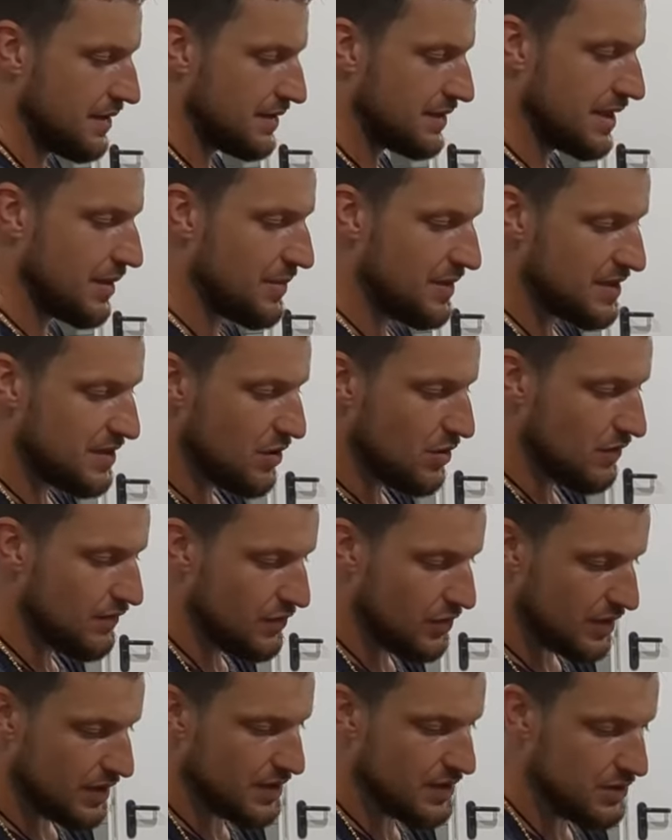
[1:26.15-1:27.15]
damit ihr auch
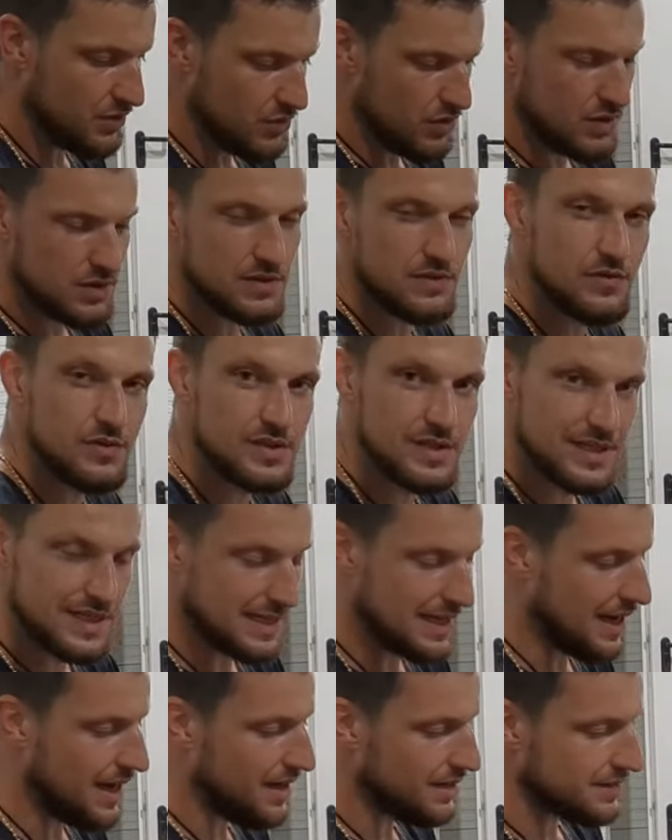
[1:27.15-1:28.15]
wirklich nirgendwo
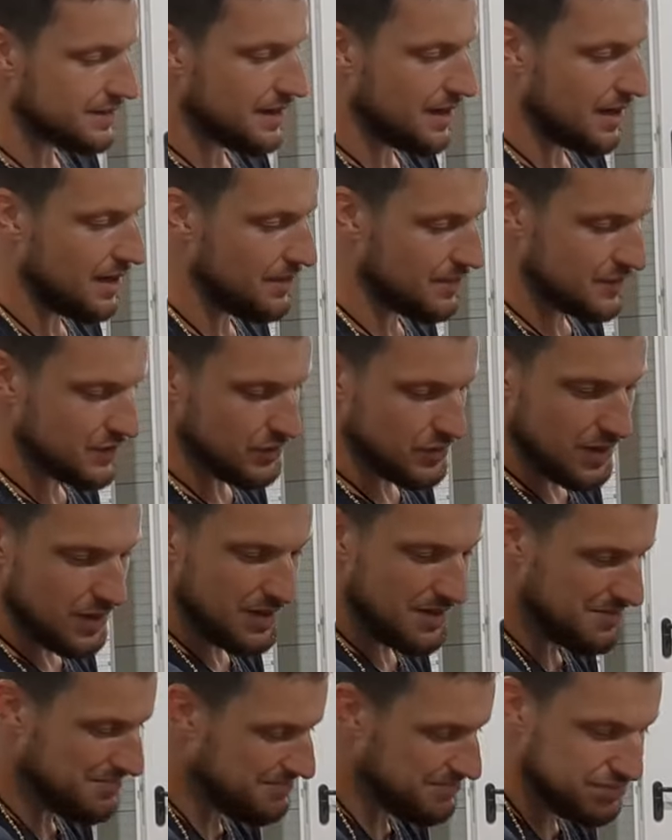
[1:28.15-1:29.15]
Silikate habt
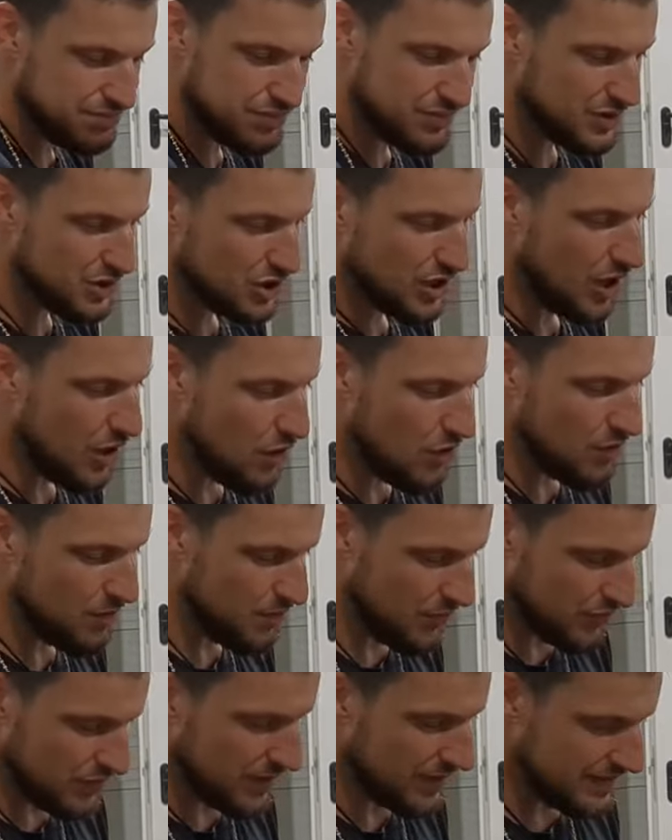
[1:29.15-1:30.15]
oder Staub
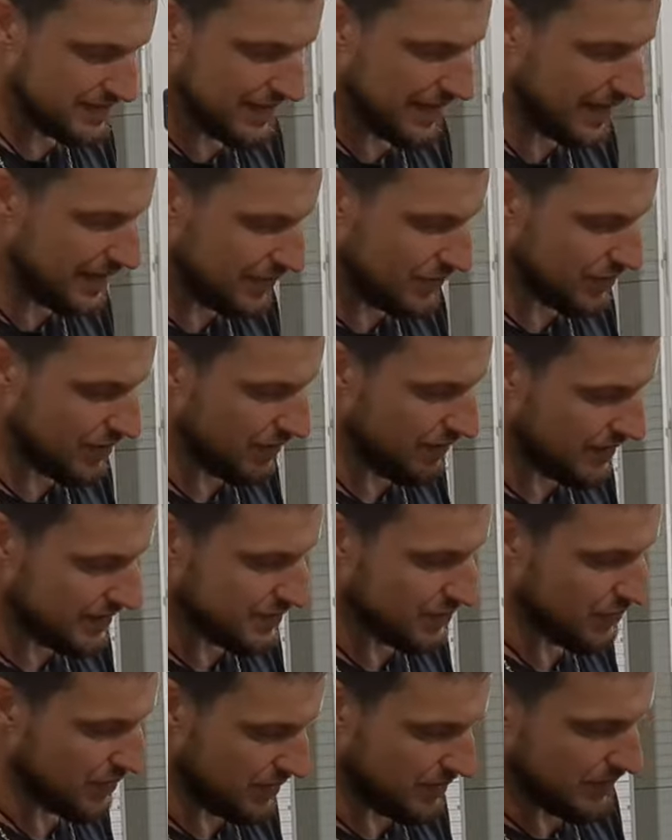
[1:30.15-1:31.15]
oder Dreck oder was
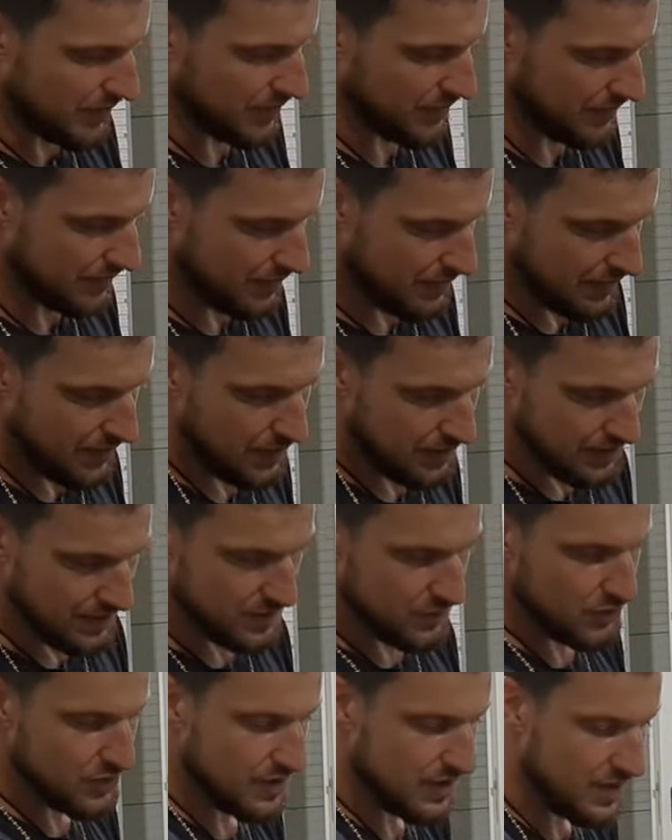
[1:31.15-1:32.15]
auch immer. Das
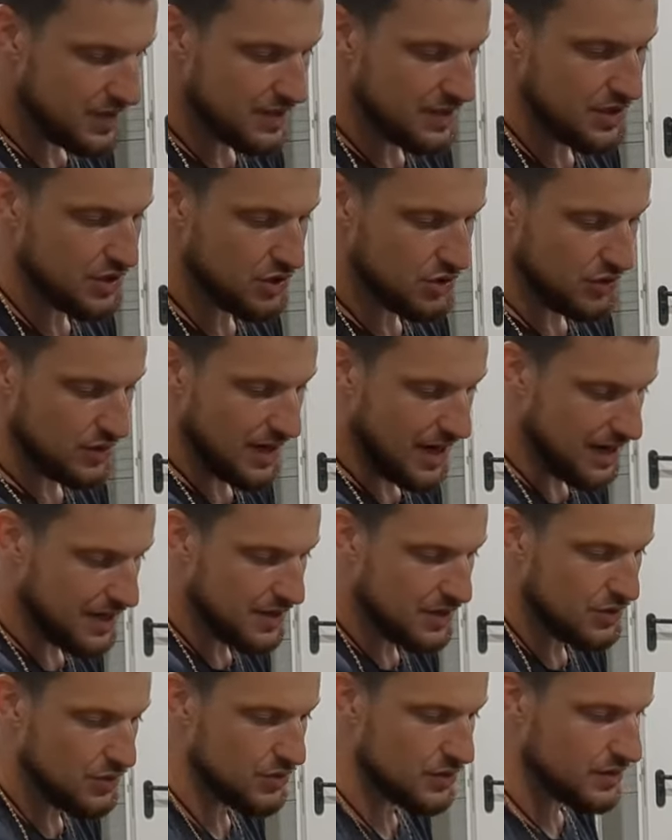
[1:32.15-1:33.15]
muss richtig schön
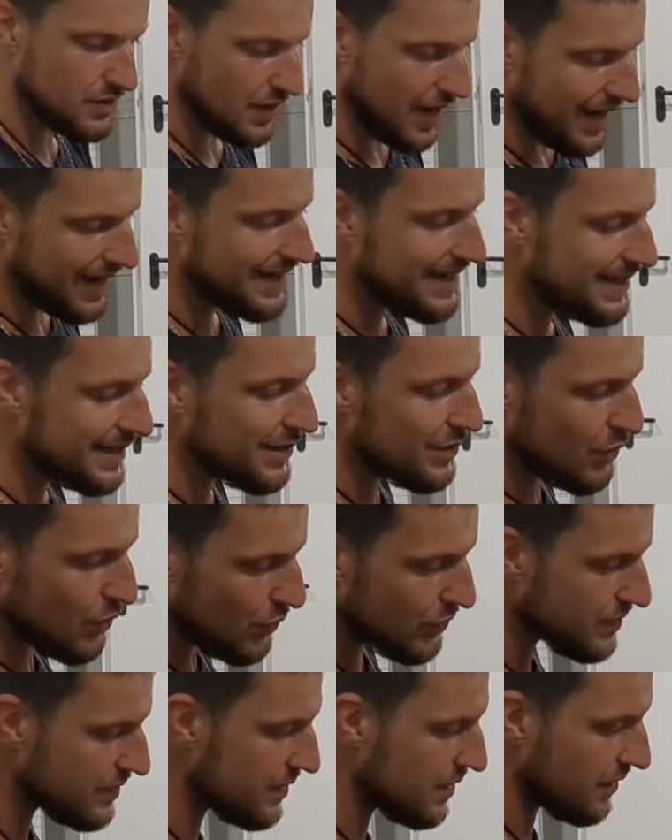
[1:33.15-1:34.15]

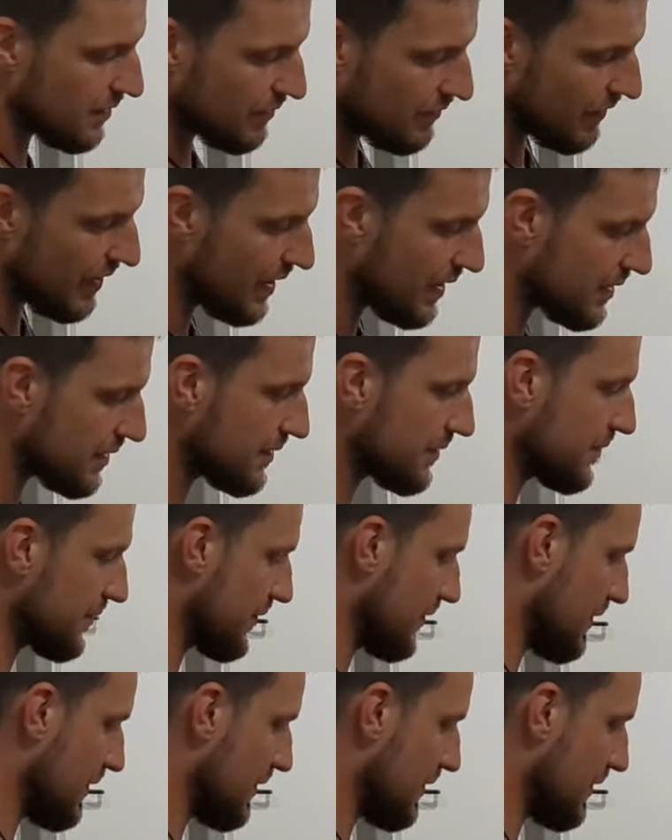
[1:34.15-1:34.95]
angelöst werden